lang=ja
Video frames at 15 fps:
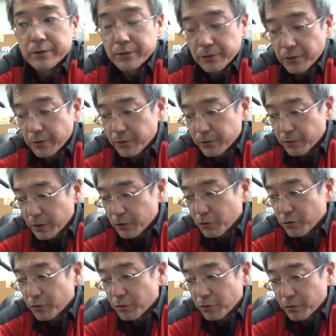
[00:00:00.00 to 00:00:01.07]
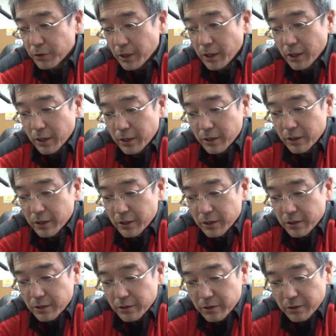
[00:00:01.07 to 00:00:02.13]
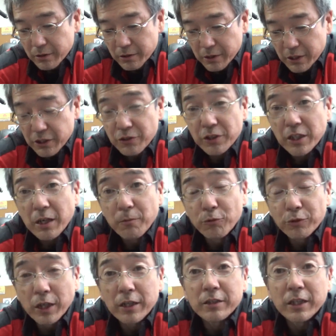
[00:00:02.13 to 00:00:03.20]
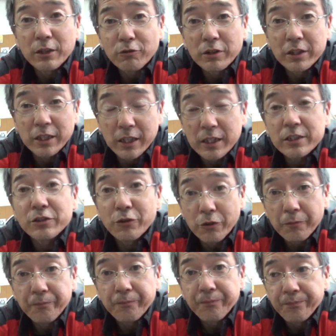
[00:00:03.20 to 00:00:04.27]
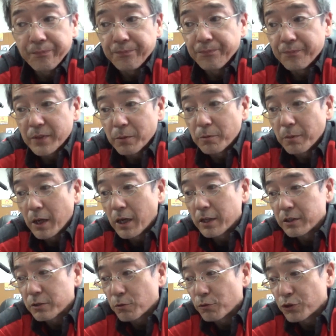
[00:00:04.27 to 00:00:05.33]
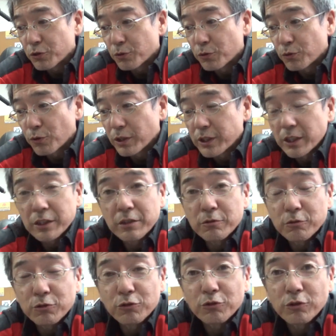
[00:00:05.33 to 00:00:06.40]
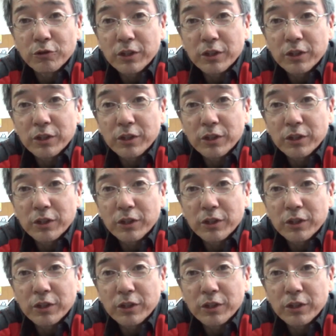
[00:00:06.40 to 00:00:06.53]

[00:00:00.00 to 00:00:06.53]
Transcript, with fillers: そうそれはちょっとね行き過ぎ感もないないとは言えないですよ、うん、でもまあこう仕事とかでやってるとちょっ